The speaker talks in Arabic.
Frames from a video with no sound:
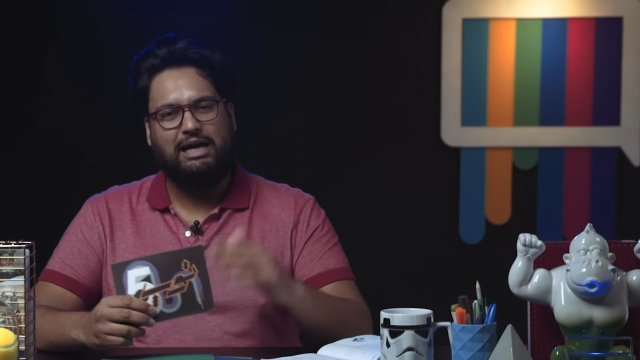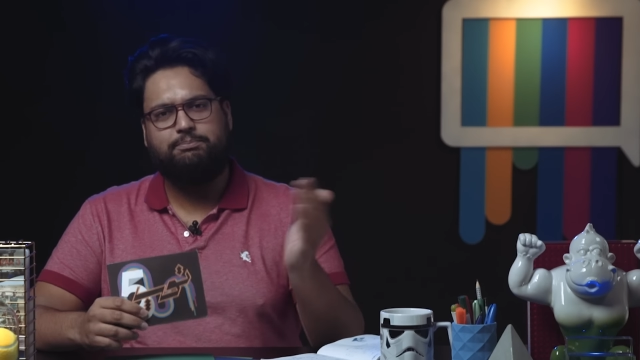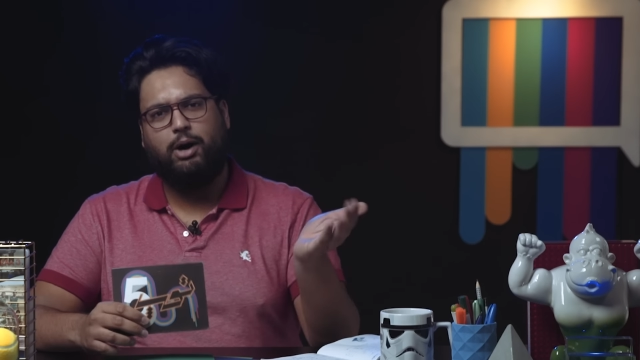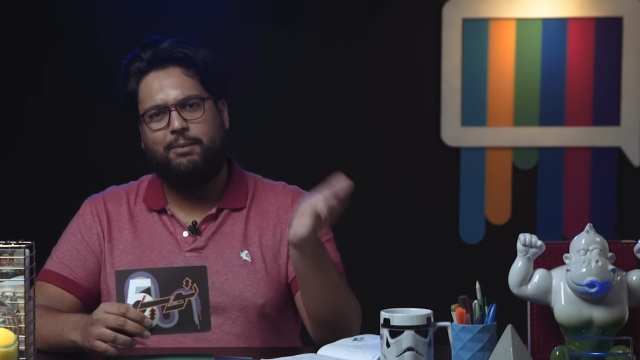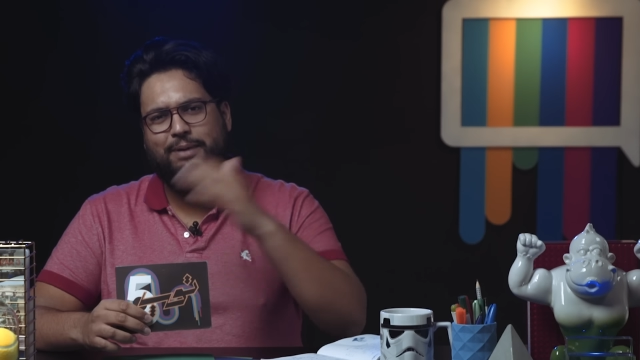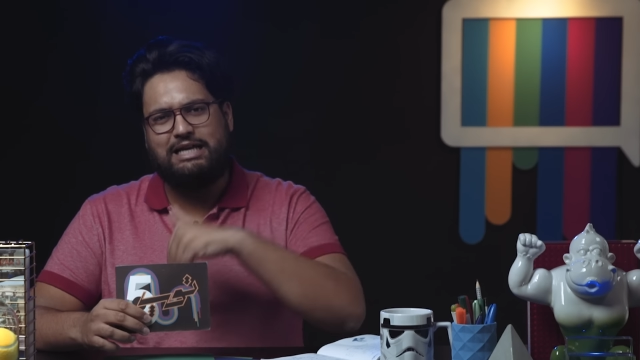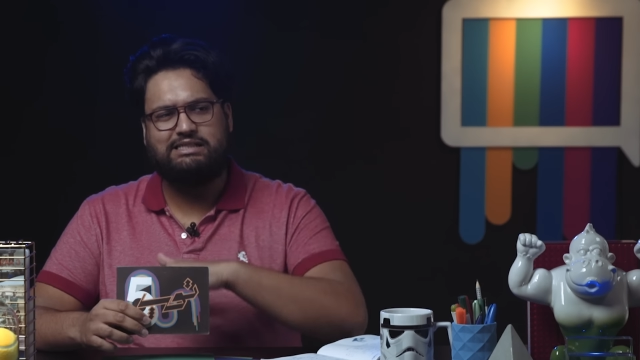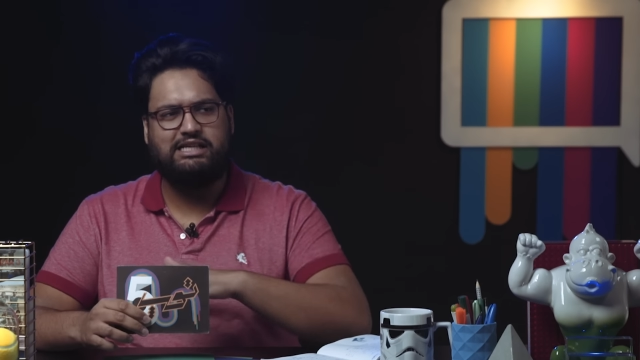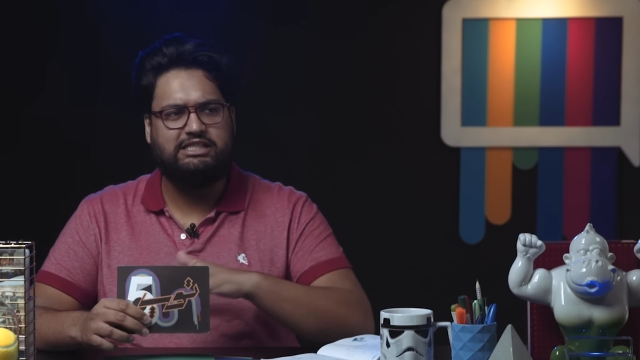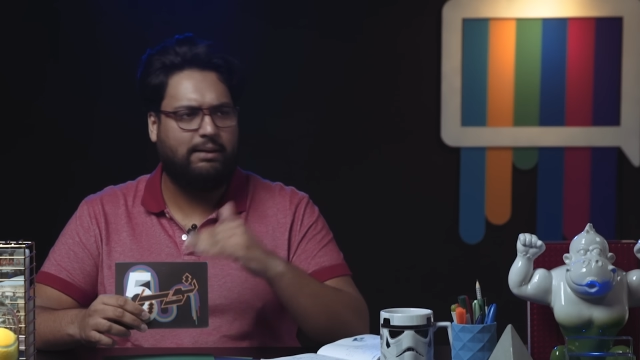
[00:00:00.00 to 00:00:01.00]
بعد بوب
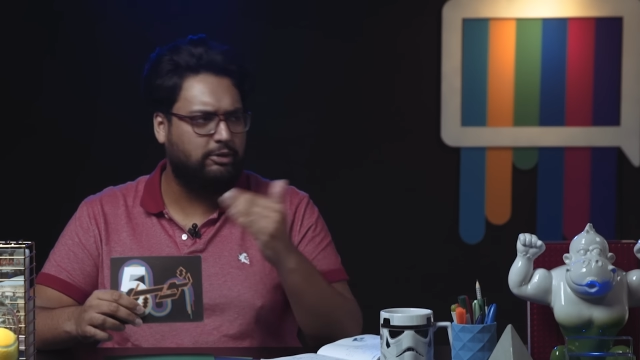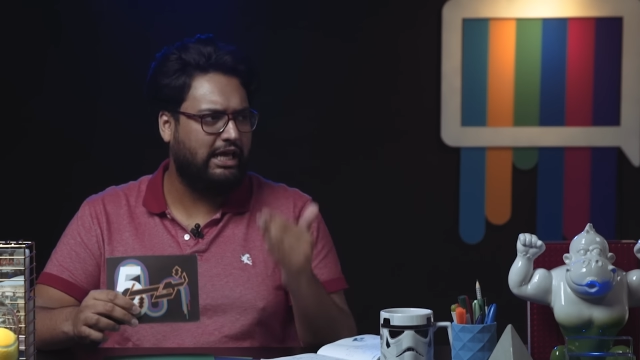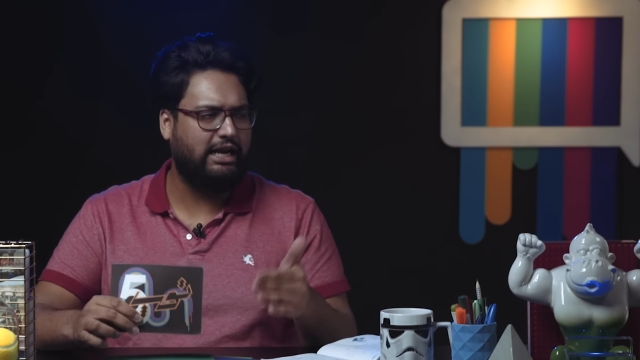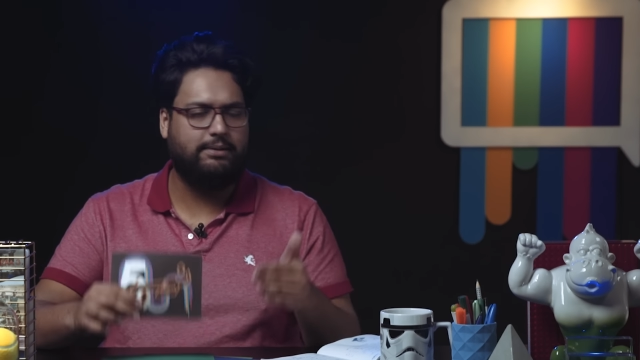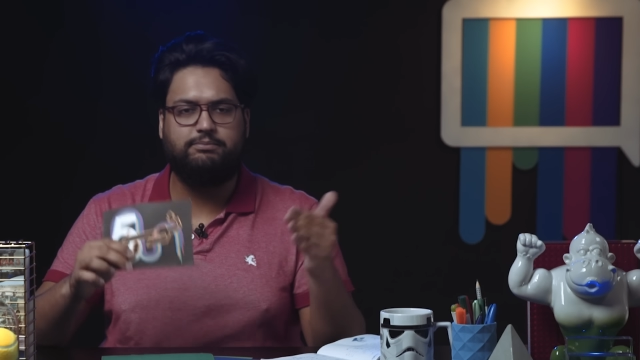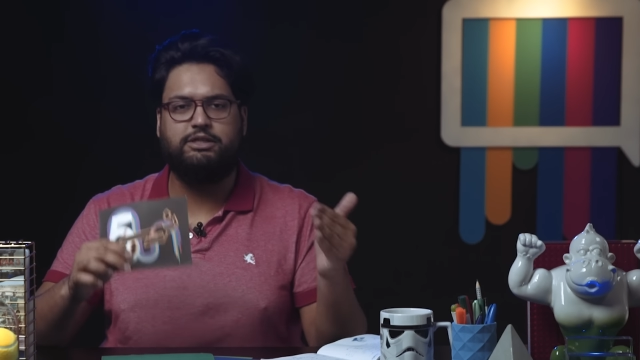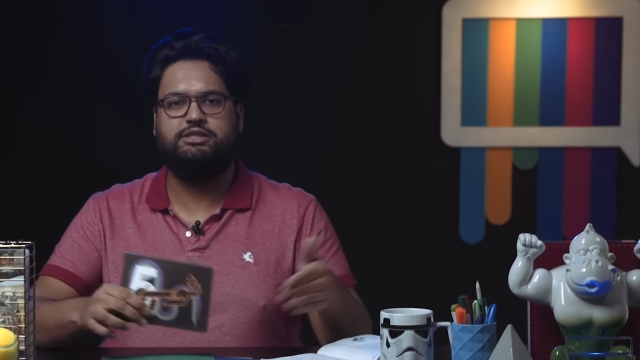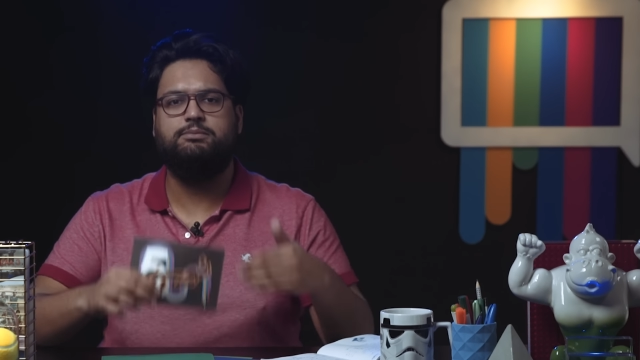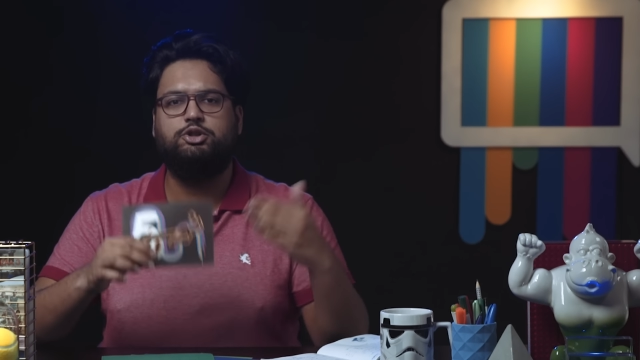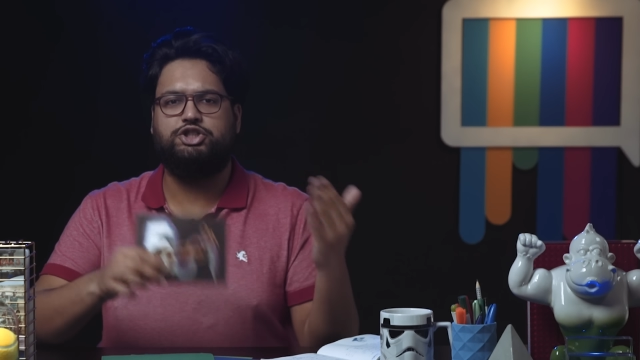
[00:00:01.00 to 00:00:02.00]
بيزلي جاء مدرب
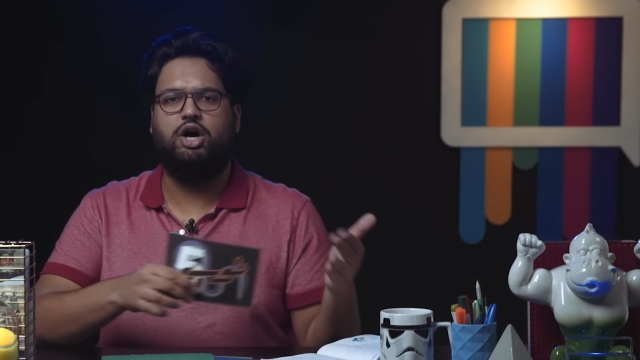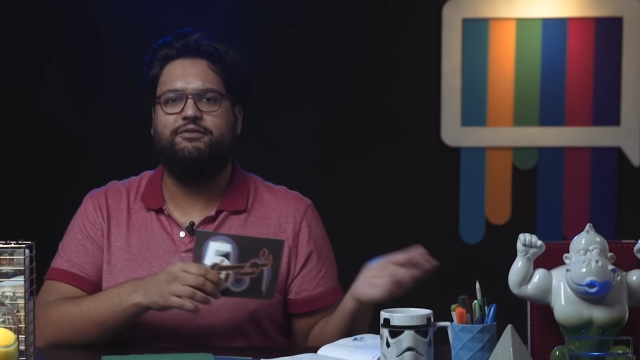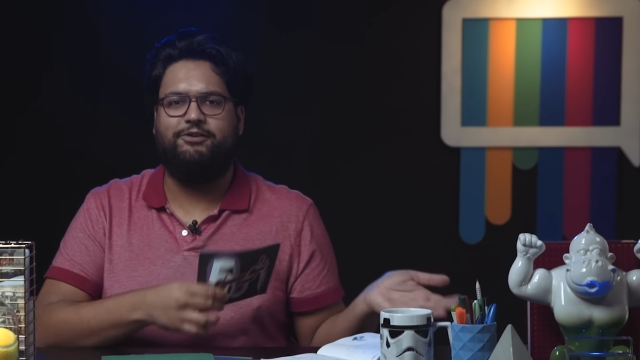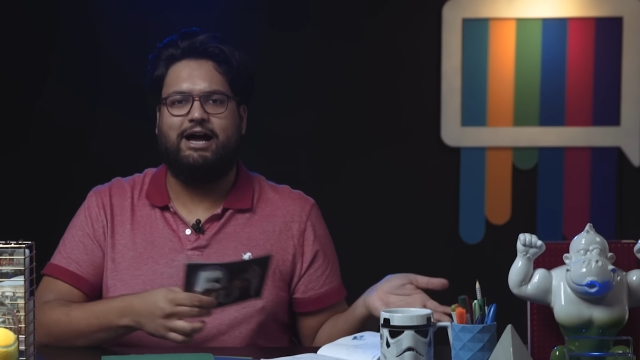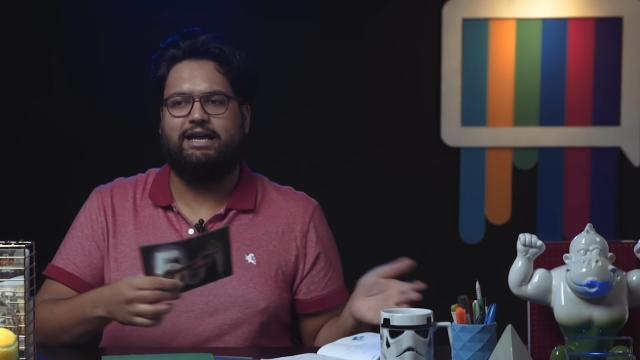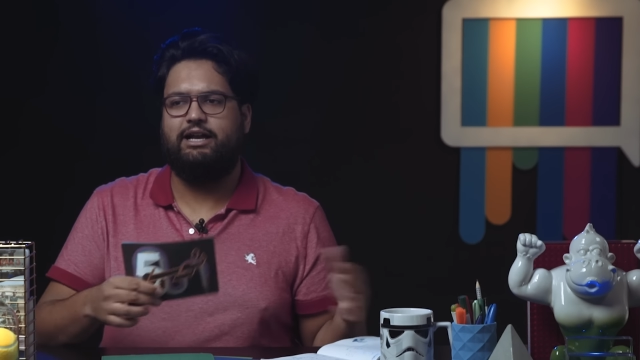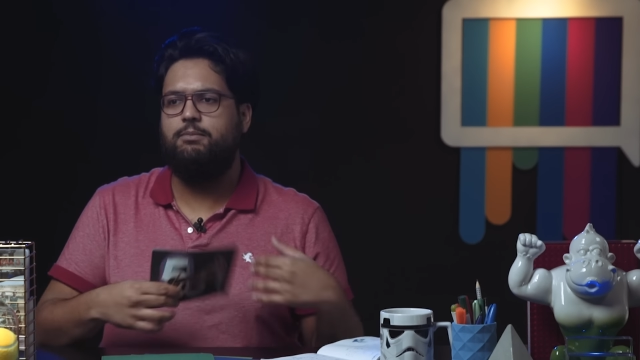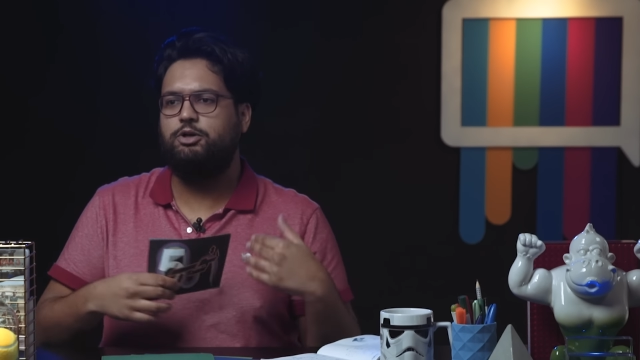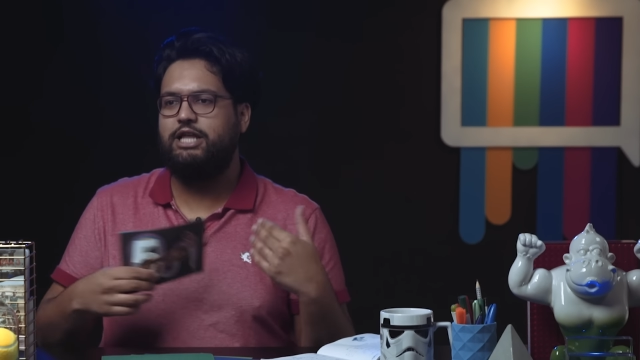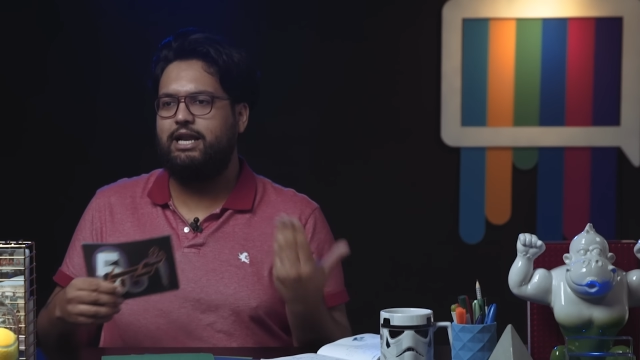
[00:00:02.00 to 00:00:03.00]
اسمه جو فاجن
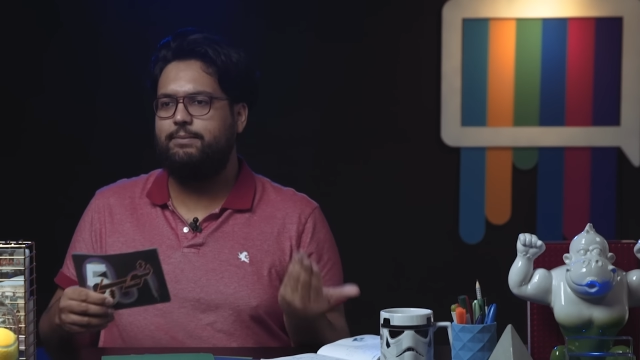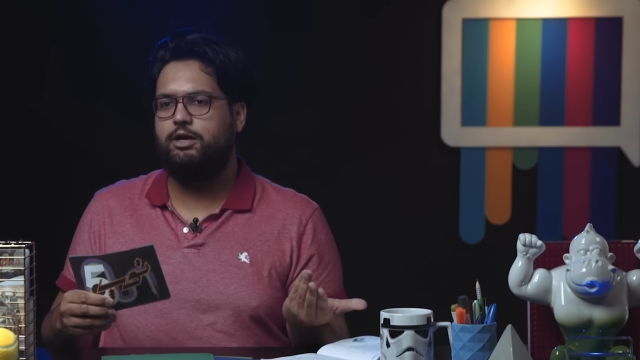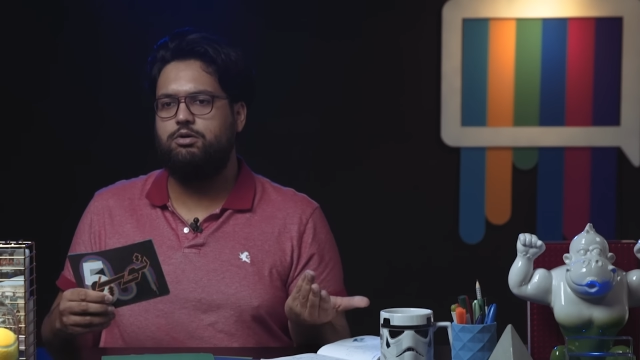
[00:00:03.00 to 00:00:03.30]
المدرب